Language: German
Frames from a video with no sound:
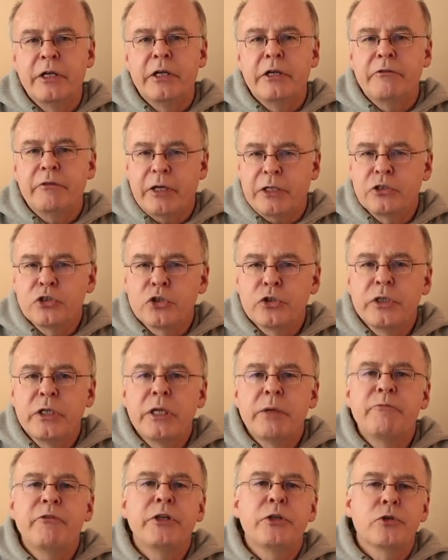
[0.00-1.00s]
Wir hatten schon in
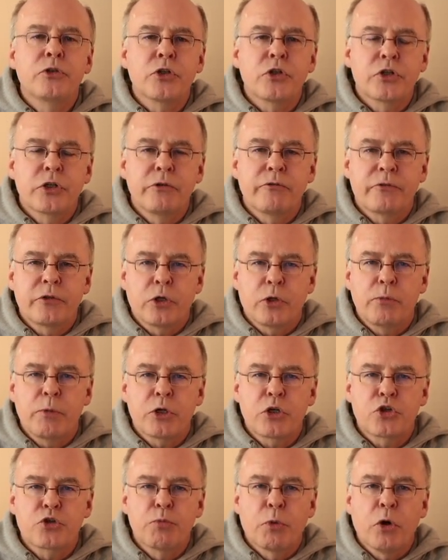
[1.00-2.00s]
dem Video zur Schrift darüber
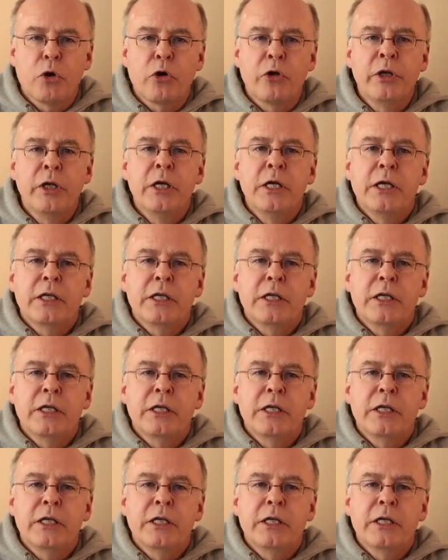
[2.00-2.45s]
gesprochen,